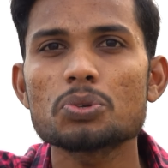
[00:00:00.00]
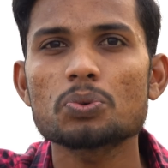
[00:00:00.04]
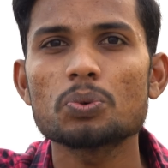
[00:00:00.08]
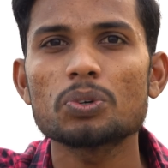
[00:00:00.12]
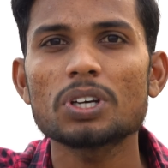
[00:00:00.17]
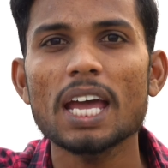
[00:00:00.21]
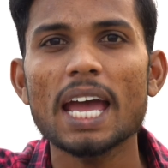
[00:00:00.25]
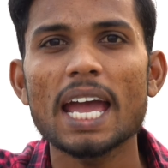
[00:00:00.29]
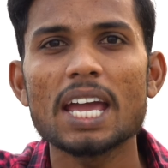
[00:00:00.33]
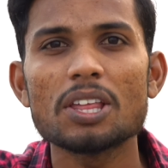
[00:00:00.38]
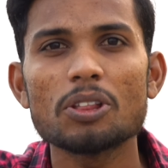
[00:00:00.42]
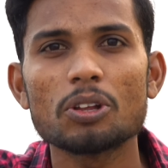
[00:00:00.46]

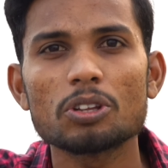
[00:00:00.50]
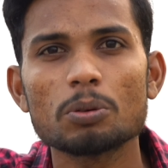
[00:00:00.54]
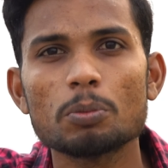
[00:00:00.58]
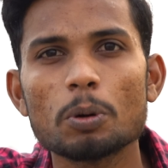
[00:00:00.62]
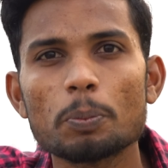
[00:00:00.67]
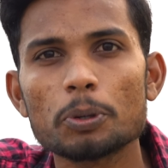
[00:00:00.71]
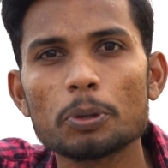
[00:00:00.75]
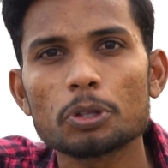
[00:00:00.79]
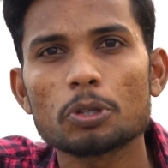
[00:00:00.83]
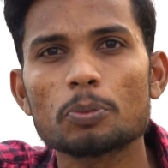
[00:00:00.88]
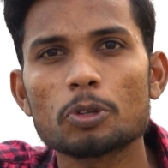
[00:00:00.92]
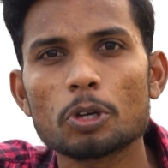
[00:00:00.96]
చూసుకుంటే ఐదు వందల
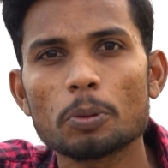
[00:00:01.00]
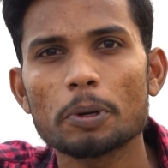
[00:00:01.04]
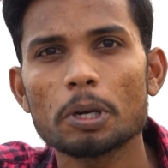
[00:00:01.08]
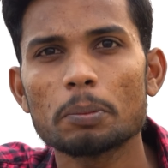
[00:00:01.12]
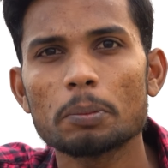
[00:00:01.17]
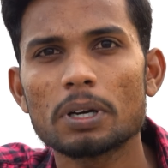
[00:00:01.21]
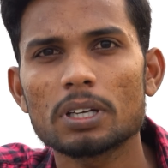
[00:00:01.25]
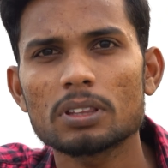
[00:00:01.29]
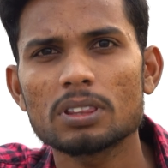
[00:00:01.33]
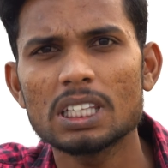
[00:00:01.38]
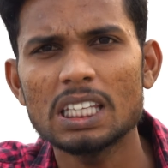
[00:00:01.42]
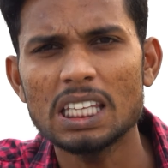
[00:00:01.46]
ముప్పై తొమ్మిది రూపాయలు
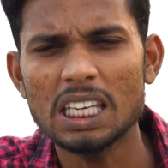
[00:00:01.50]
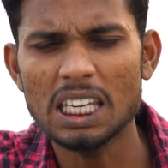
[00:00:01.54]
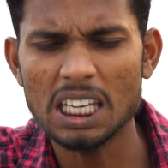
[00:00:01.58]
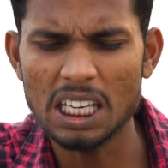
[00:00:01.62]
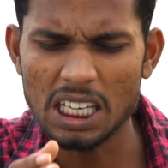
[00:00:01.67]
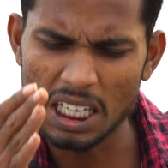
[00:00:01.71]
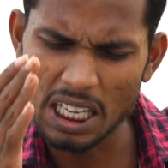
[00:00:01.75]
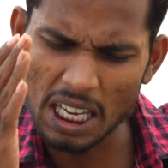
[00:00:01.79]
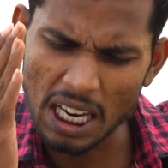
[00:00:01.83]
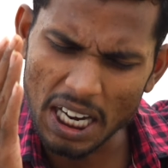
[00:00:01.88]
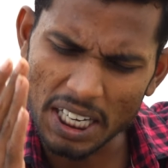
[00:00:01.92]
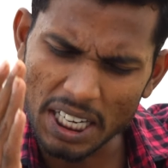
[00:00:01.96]
పడుతుంది
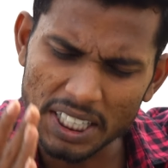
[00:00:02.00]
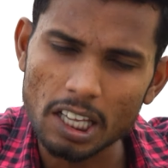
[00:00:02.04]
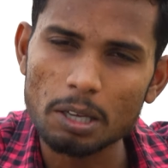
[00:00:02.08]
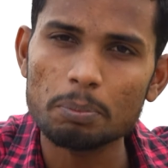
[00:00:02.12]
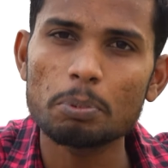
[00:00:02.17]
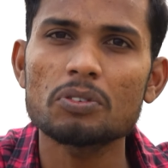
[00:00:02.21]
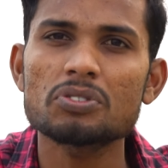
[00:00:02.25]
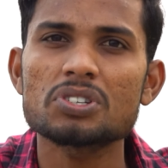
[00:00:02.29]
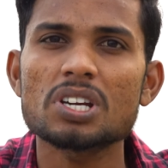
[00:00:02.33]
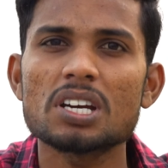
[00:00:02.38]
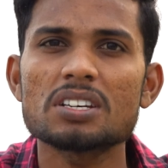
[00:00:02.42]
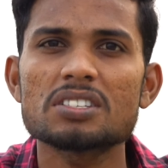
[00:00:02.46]
నేను ఏ టైప్
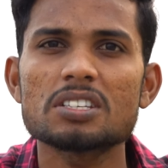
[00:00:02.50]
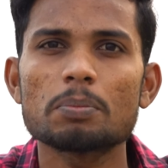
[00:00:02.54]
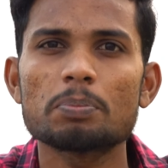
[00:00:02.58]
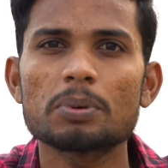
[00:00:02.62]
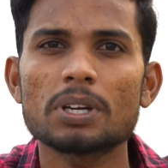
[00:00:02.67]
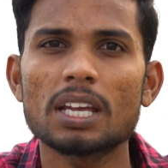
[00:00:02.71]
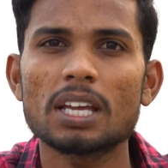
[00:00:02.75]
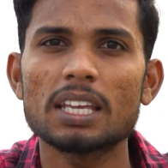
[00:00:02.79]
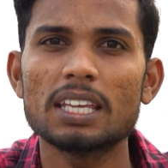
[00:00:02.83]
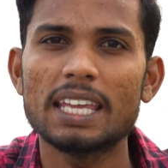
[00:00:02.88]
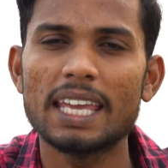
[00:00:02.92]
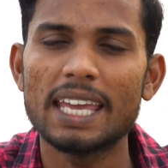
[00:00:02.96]
ఆఫ్ షర్ట్
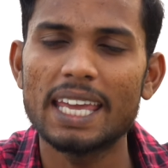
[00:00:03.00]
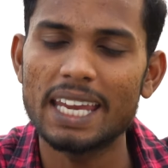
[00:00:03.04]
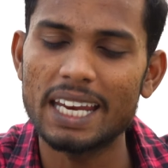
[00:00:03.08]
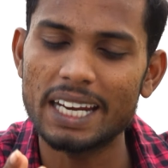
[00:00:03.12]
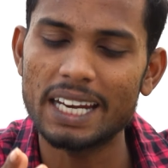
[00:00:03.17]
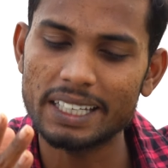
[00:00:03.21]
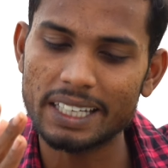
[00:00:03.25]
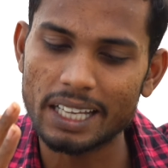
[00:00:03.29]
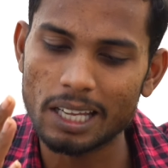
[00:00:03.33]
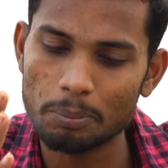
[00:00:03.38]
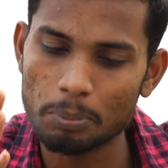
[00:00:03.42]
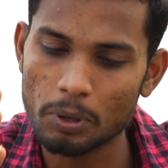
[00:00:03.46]
చెప్పినా ఏ
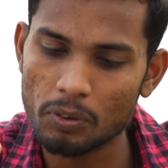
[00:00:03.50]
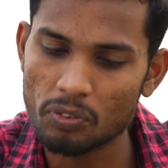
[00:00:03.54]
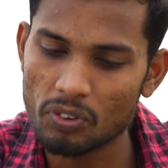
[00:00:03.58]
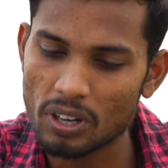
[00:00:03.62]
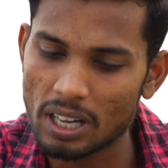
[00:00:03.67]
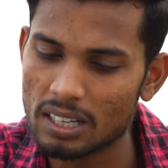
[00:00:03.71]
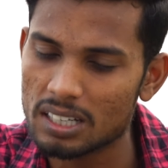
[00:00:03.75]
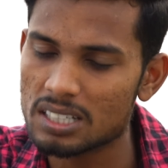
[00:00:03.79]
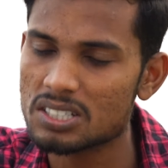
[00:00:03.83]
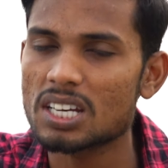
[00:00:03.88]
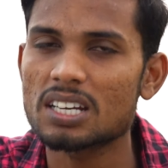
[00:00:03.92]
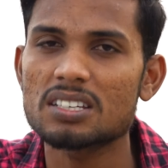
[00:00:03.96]
టైప్ ఆఫ్
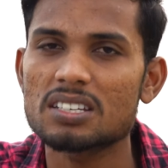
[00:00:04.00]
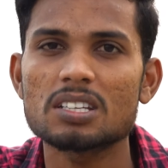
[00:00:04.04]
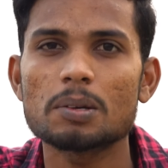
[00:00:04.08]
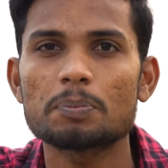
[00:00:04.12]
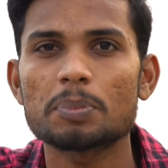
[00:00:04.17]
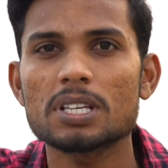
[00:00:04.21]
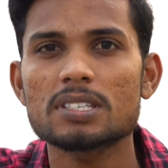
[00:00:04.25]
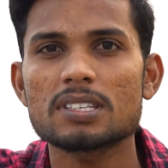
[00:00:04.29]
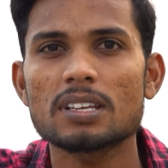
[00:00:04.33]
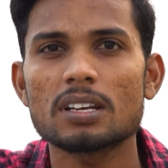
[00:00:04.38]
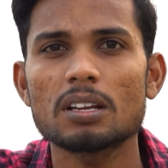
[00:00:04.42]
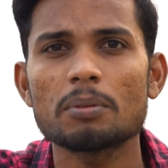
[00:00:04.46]
కలర్ షర్ట్
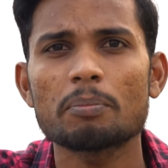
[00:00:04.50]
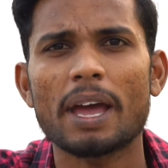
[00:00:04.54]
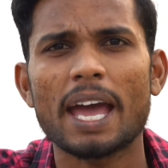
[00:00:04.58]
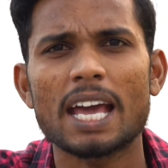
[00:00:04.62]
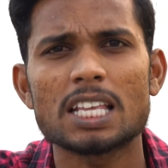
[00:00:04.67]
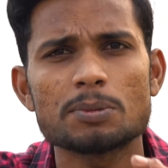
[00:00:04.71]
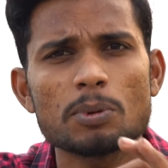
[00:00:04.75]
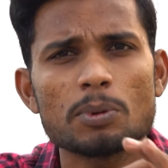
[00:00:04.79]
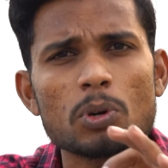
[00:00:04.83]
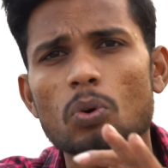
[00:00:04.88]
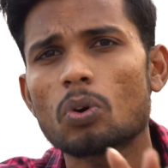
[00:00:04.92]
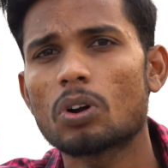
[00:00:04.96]
చెప్పినా సరే
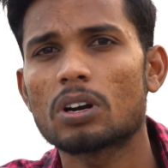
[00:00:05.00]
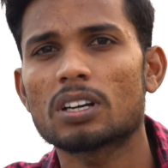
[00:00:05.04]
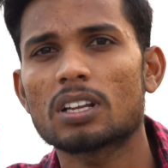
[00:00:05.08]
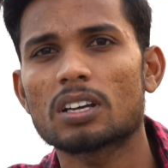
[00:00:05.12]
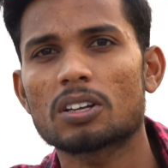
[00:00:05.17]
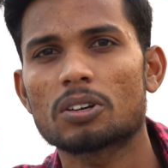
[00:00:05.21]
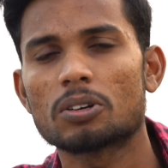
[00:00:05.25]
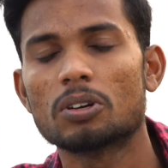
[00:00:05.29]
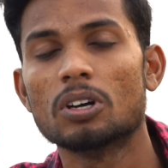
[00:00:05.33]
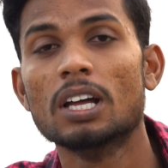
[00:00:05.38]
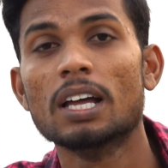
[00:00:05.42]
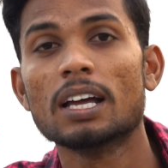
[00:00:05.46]
మాక్సిమం
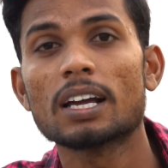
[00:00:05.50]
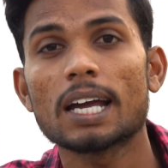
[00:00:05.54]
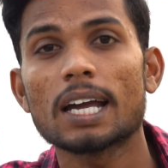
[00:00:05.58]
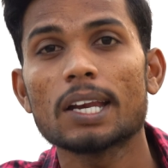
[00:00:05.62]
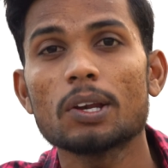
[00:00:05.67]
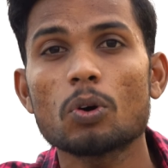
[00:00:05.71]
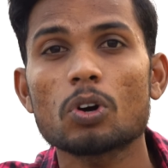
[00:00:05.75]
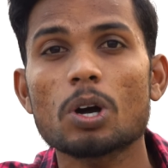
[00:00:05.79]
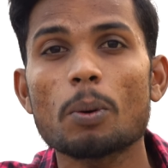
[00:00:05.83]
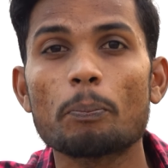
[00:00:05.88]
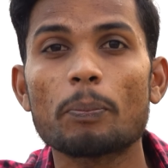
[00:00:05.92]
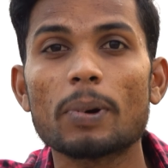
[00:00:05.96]
కొంటారు కానీ
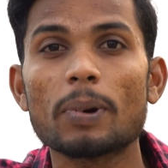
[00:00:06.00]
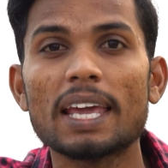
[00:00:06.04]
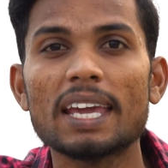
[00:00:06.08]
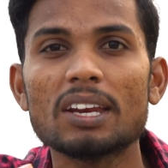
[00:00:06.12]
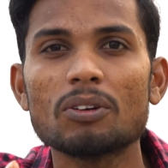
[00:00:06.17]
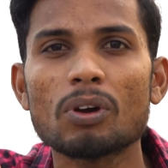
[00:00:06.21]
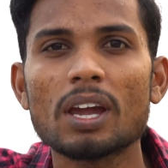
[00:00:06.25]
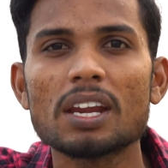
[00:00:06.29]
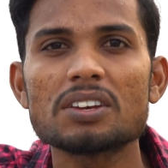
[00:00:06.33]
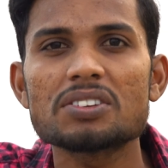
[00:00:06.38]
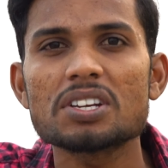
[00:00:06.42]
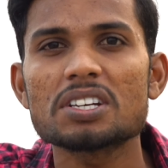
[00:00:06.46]
ఒక ప్లెయిన్
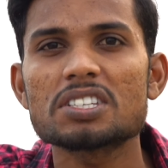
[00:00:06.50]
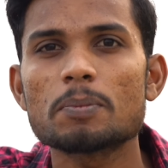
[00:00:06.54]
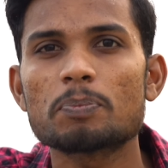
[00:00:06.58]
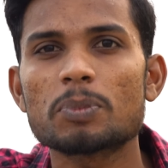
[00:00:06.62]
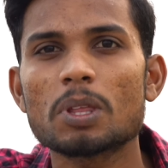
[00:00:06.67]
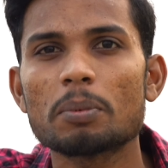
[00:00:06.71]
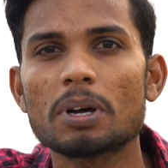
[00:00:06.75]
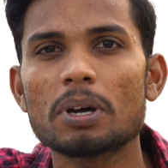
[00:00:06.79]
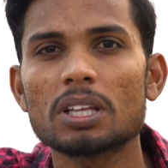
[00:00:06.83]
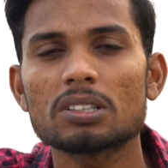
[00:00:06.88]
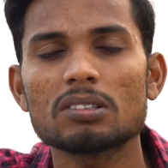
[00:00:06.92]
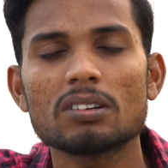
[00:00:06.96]
వైట్ షర్ట్
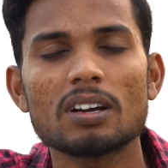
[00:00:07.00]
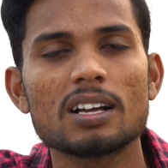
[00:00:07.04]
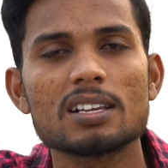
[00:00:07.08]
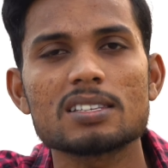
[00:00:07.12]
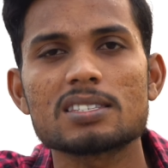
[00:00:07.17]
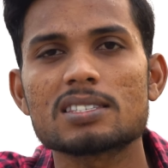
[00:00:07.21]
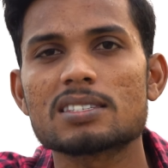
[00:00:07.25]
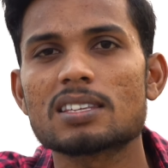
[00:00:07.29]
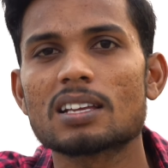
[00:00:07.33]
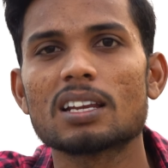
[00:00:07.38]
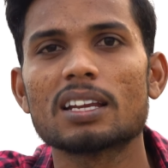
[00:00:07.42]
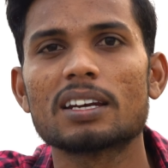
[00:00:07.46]
చెప్తే మాత్రం
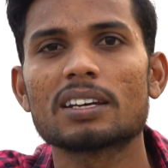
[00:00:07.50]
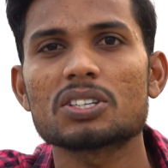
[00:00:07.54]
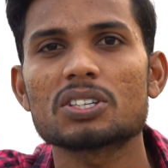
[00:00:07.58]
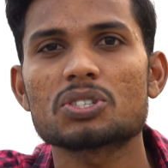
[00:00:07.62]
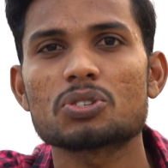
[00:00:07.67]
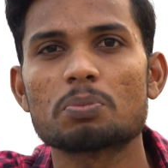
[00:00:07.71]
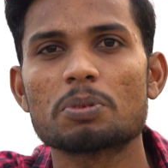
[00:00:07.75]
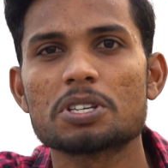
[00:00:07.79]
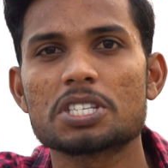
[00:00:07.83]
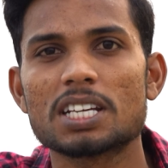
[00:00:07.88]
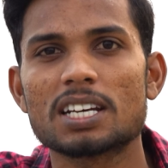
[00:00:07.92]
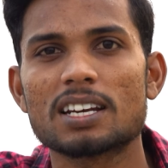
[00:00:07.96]
అసలు ఇంట్రెస్ట్
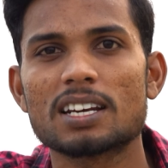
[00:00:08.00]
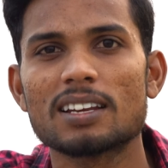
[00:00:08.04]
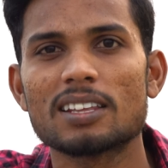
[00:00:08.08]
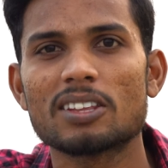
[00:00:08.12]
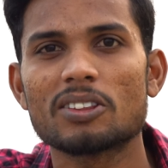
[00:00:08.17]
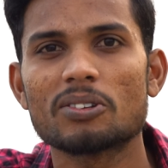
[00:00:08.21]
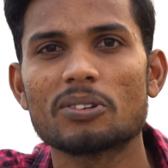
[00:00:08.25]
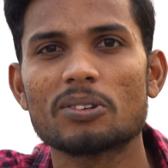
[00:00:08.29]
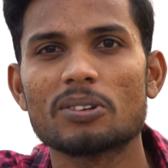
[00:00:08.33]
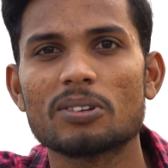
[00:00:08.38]
చూపించట్లేదు